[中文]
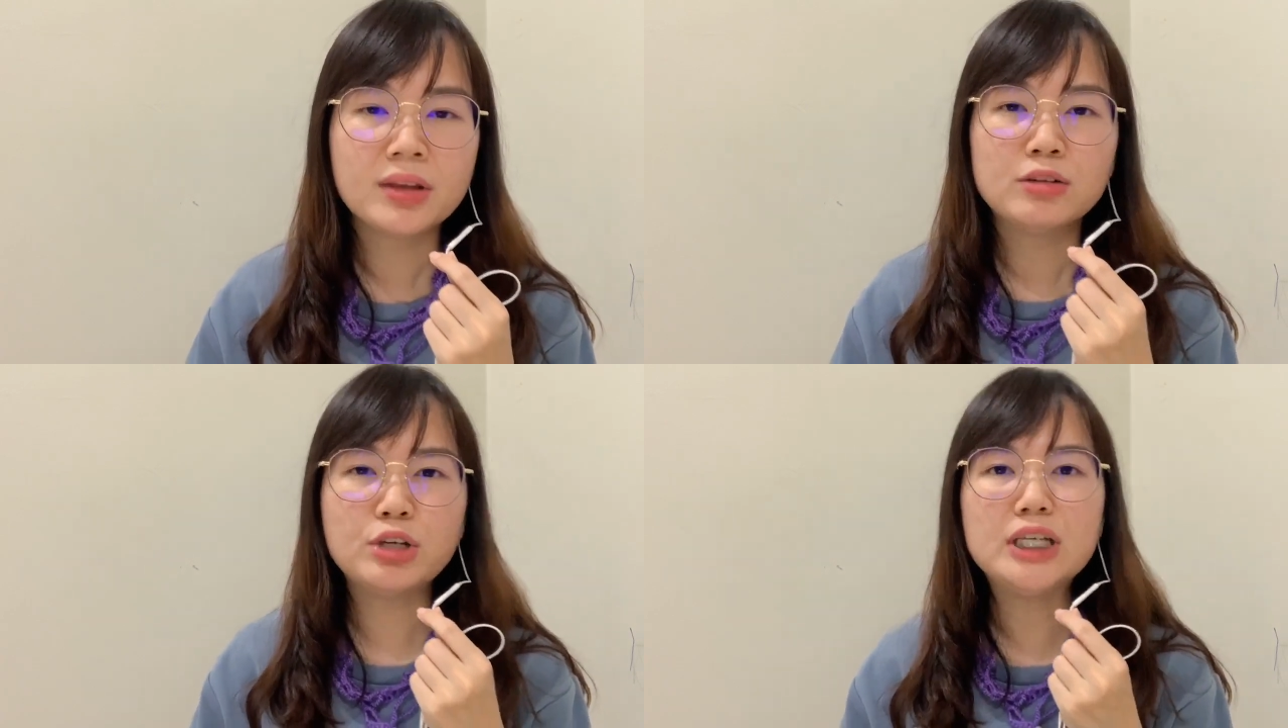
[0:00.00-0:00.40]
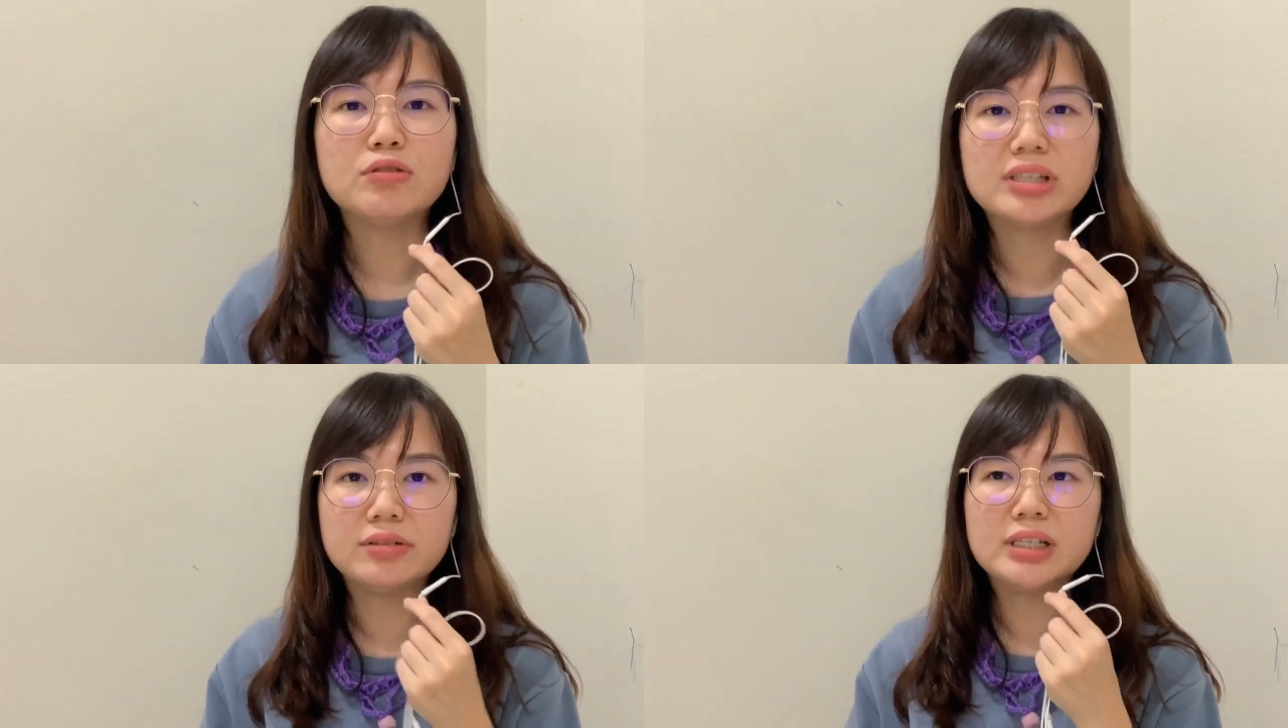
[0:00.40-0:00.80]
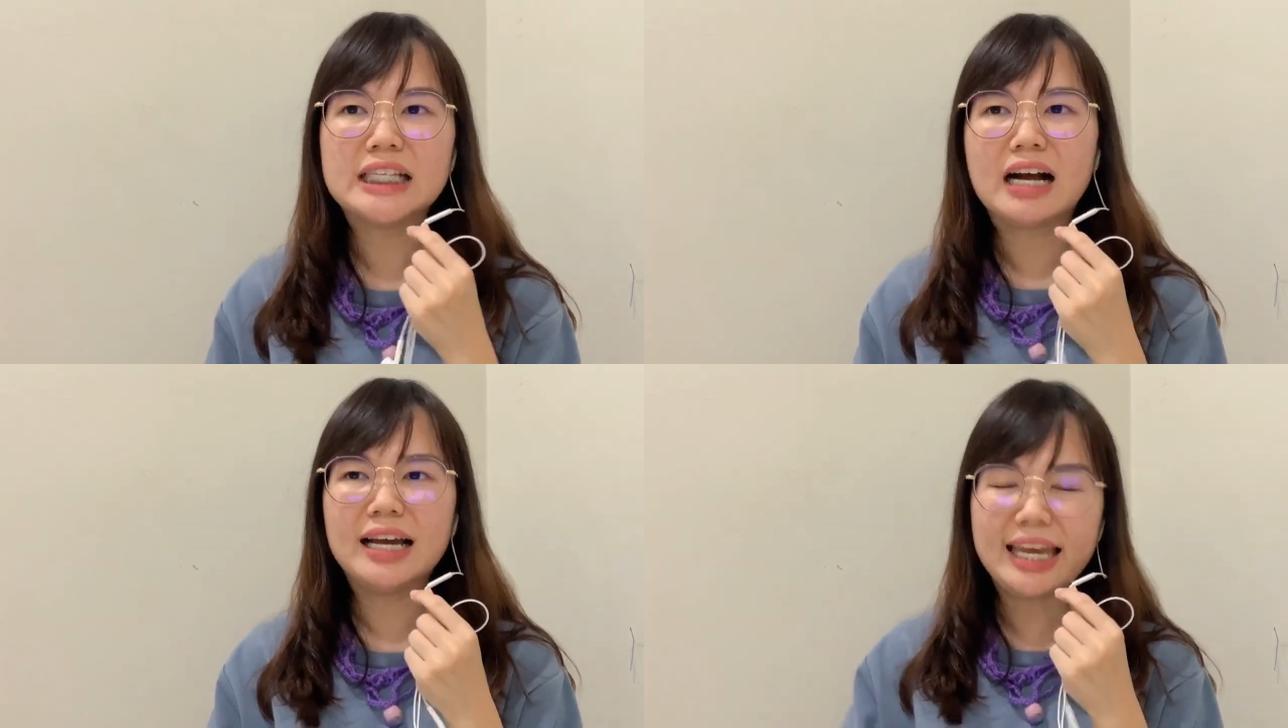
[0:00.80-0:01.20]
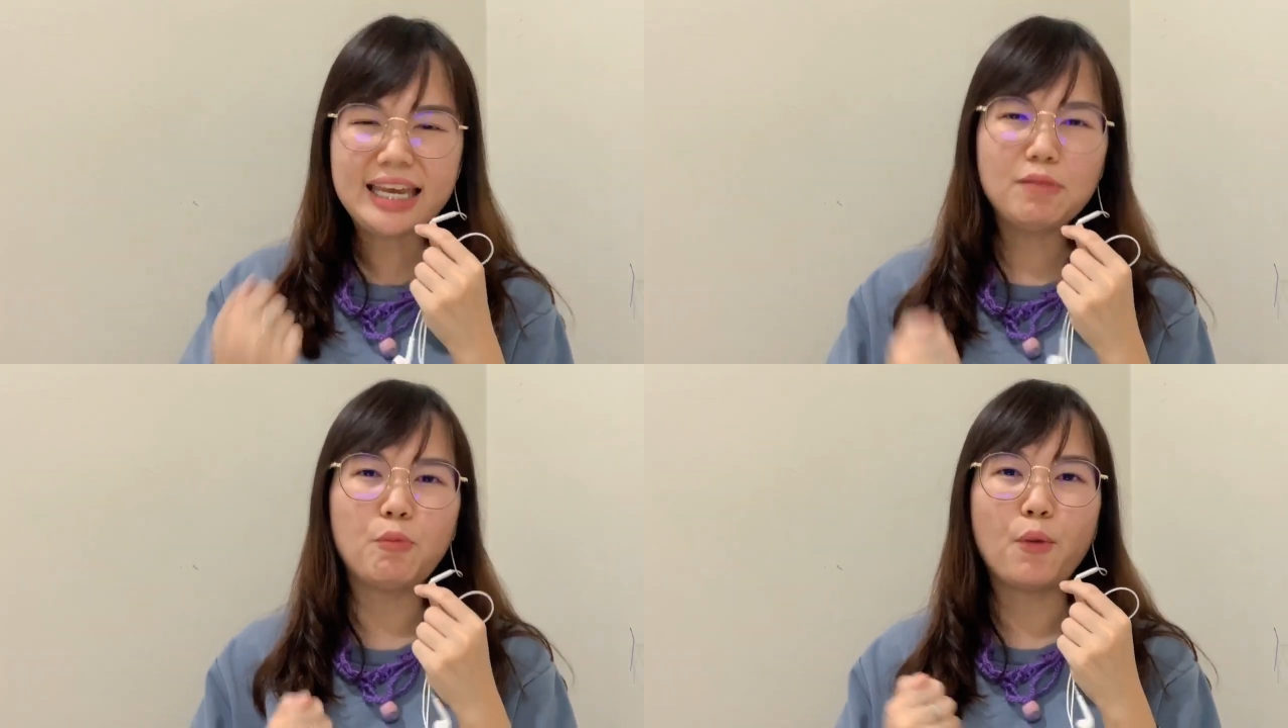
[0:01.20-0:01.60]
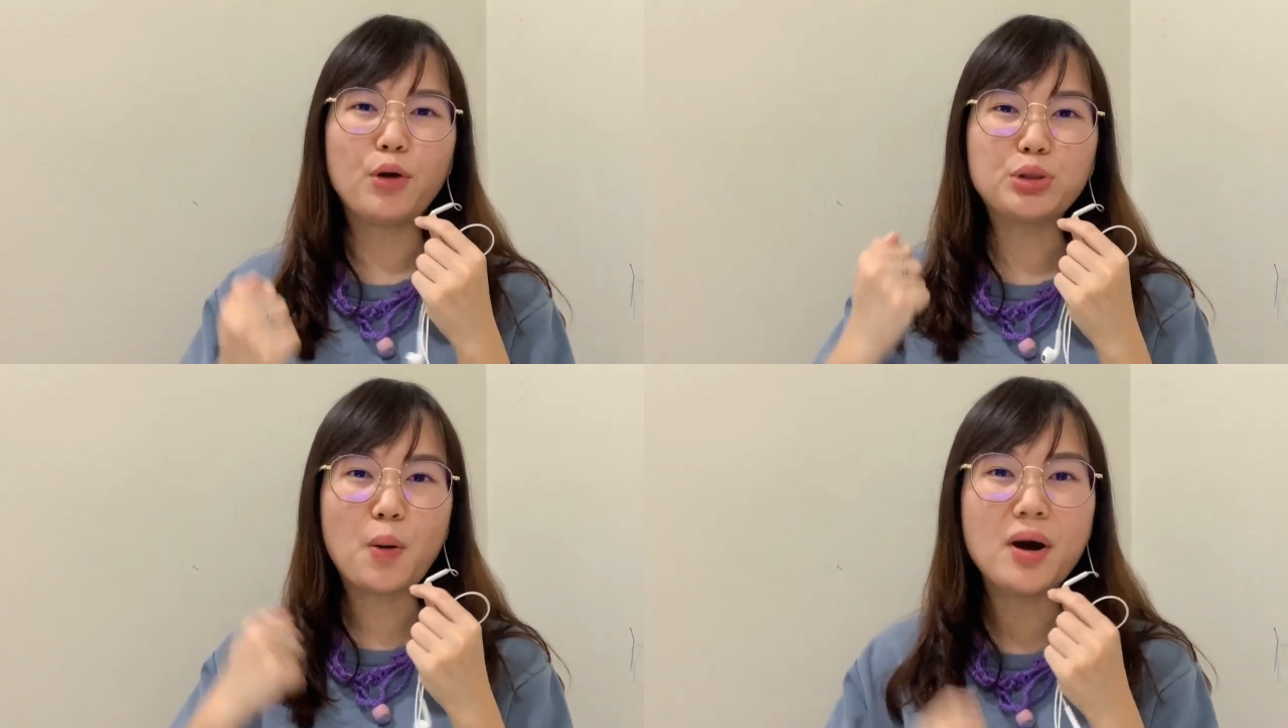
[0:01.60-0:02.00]
所以有些人讲，哎，我
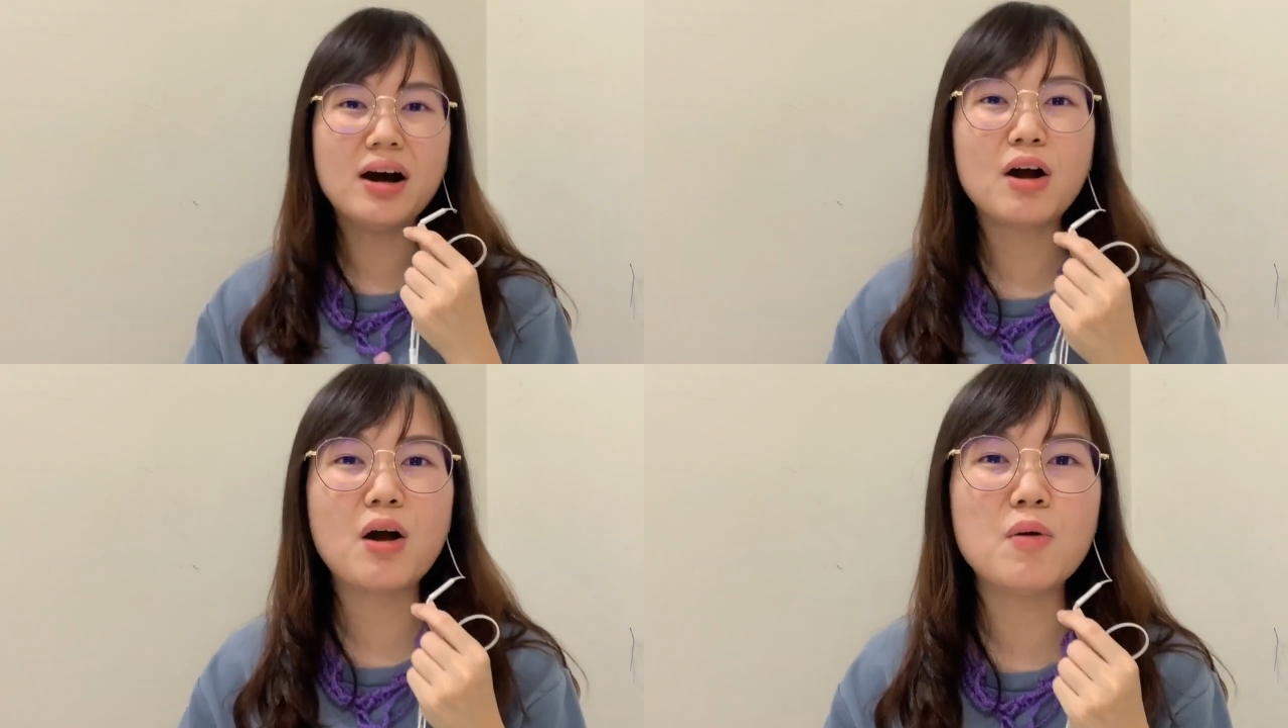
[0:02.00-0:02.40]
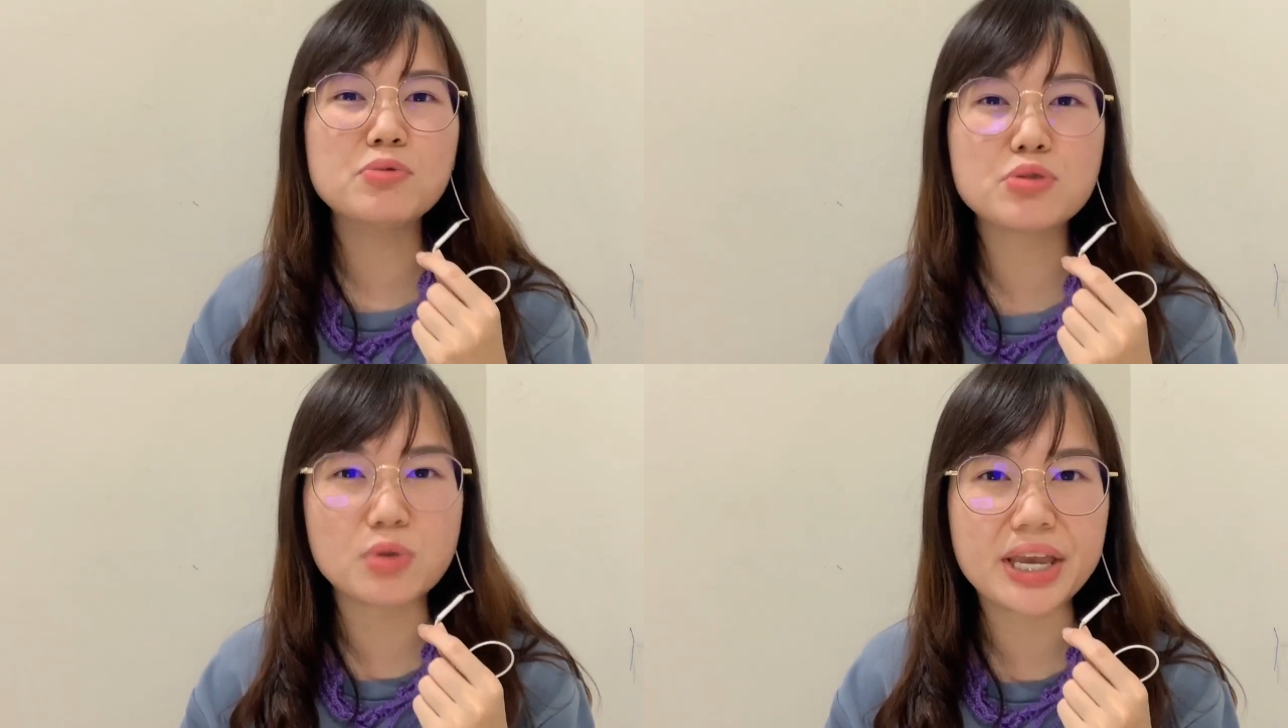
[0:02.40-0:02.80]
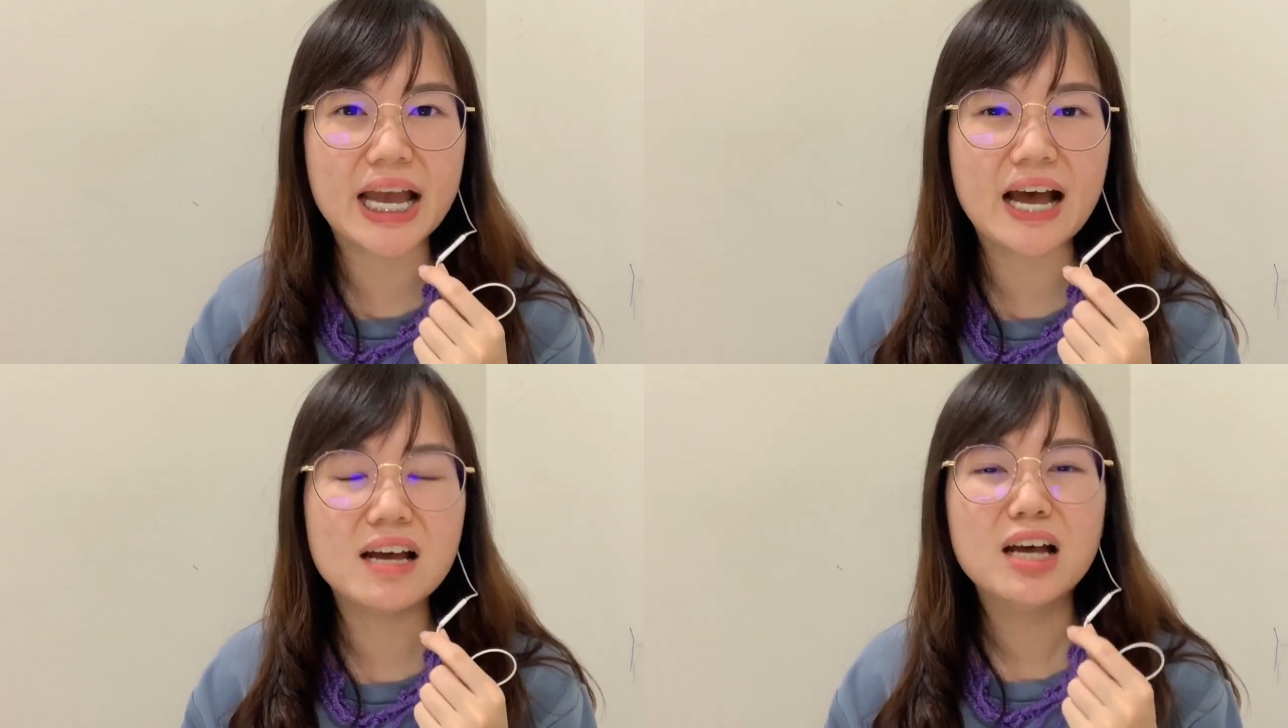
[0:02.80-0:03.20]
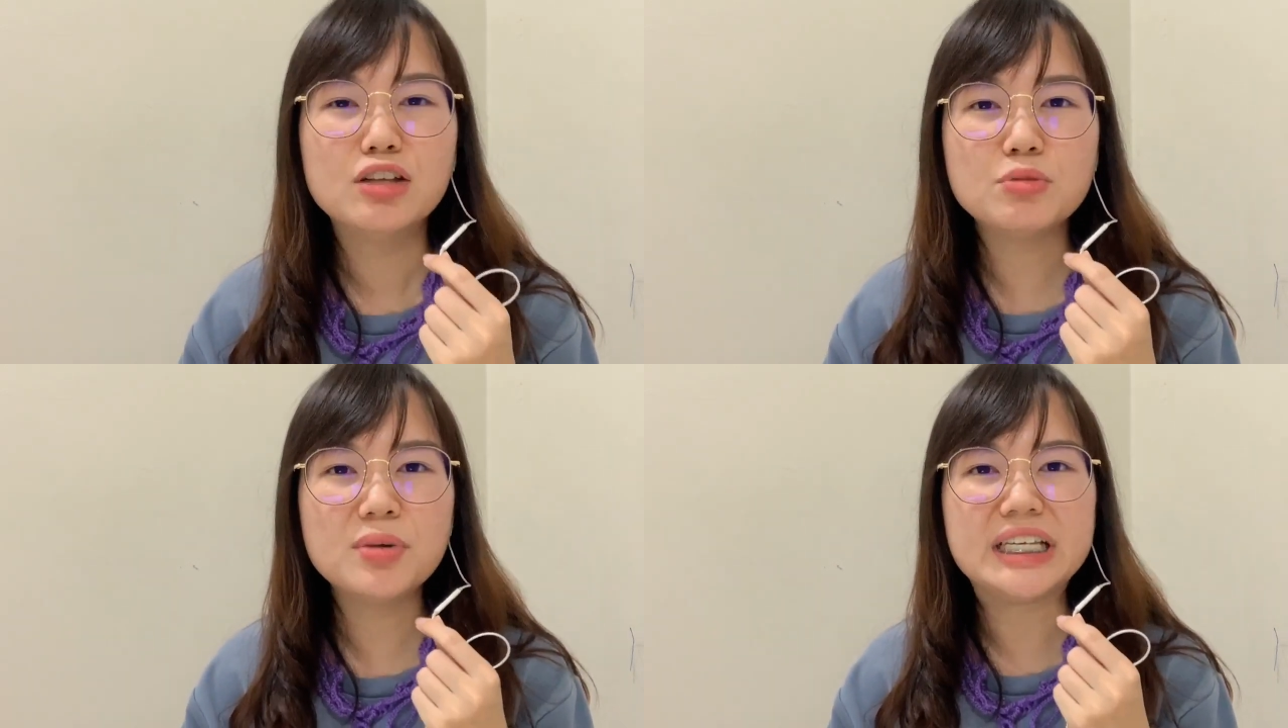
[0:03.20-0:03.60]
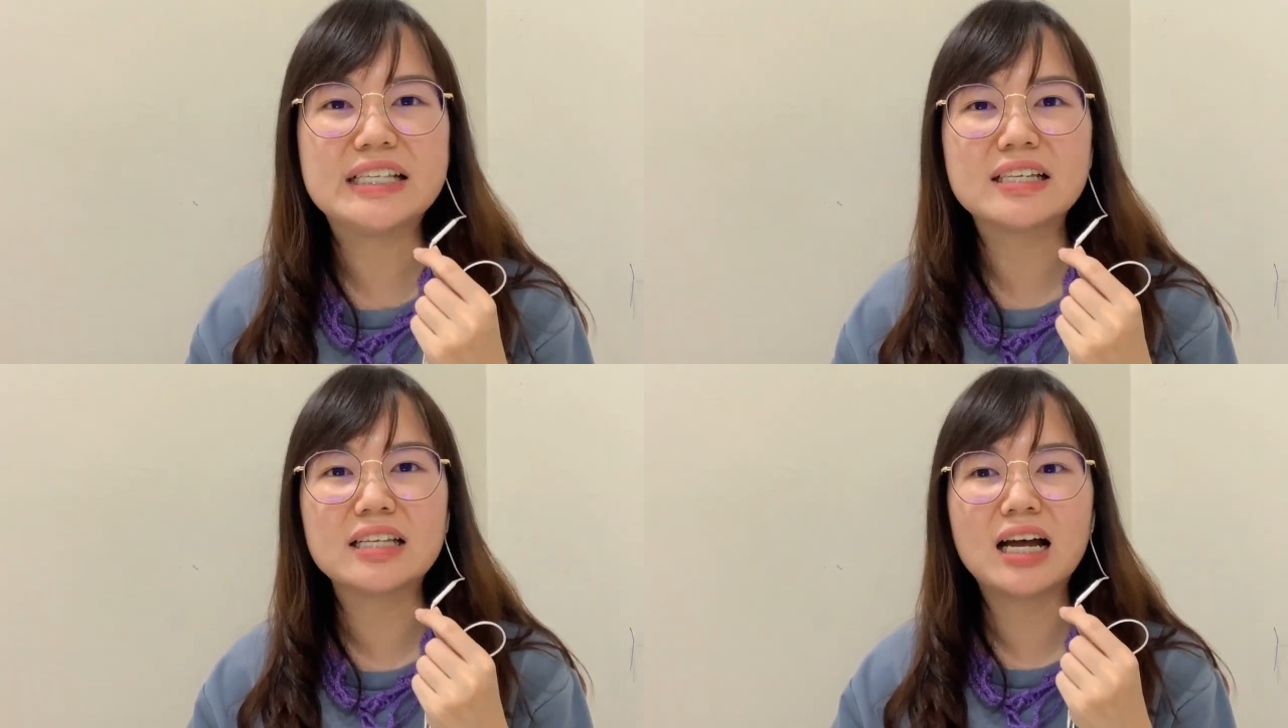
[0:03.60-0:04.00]
都喝够水呀，这么你
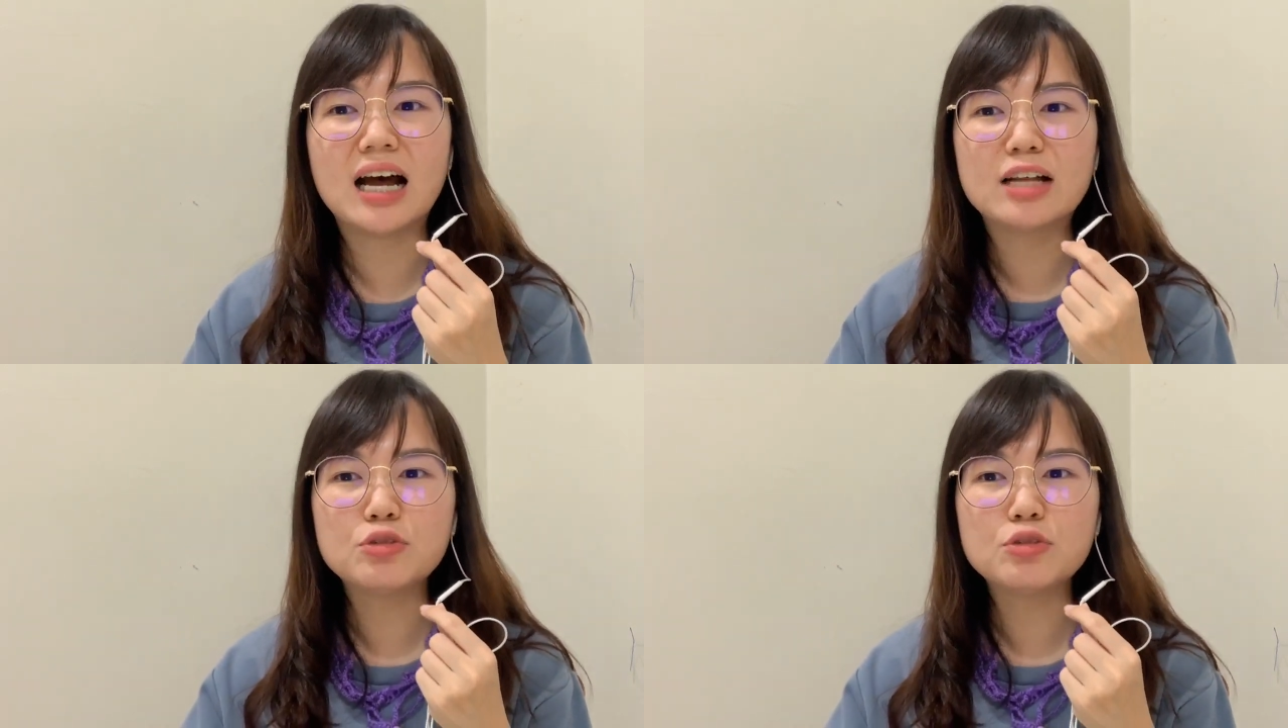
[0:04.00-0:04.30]
怎啊？